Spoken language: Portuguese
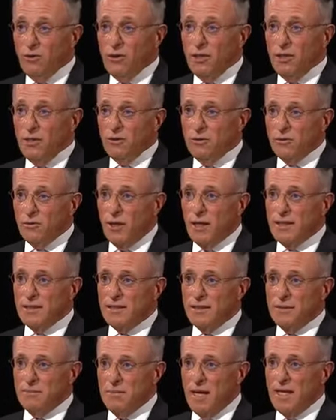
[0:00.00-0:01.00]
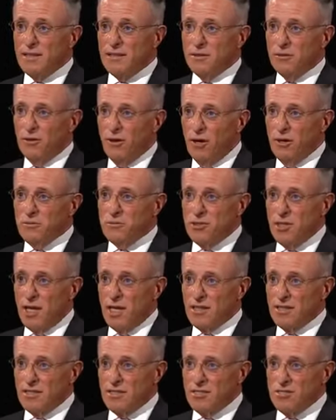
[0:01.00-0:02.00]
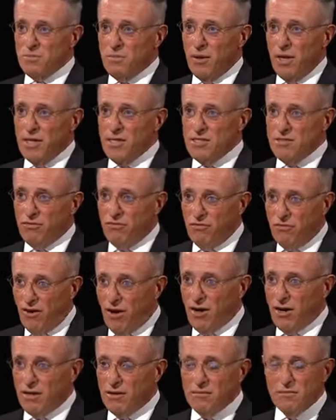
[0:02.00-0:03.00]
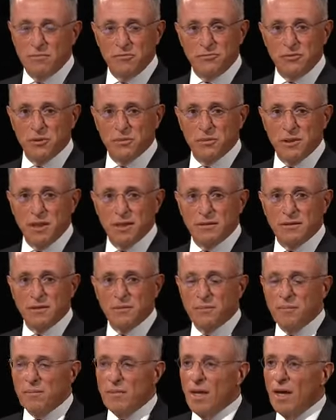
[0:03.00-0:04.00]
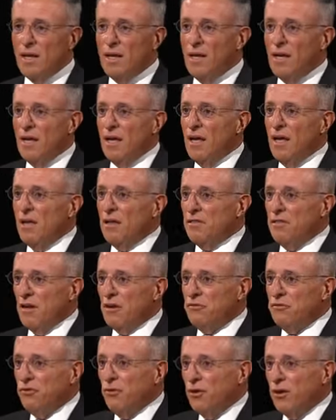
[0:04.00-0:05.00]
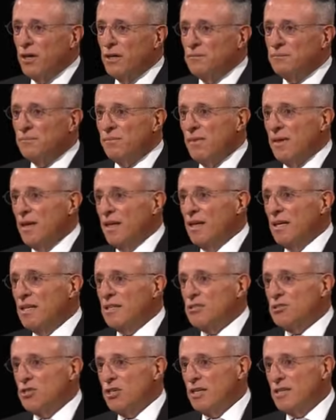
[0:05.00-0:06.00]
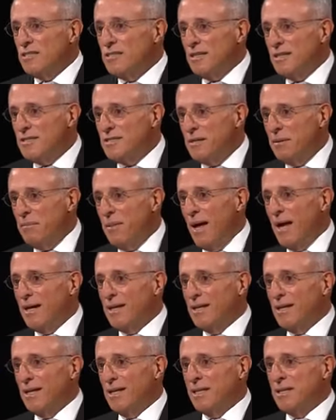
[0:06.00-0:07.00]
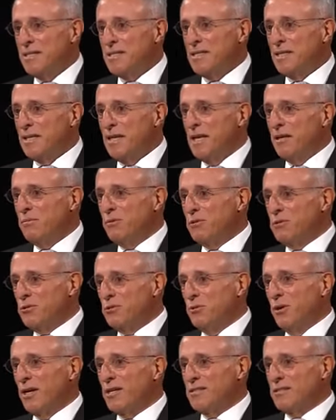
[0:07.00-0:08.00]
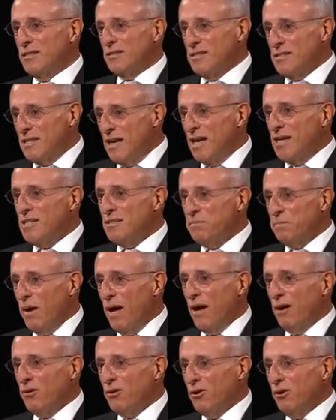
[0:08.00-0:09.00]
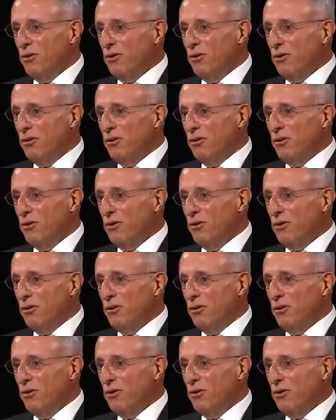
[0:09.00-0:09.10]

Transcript: aproximar um imã a um objeto de metal. A força invisível do imã atrai o objeto de metal e o mantém junto a ele.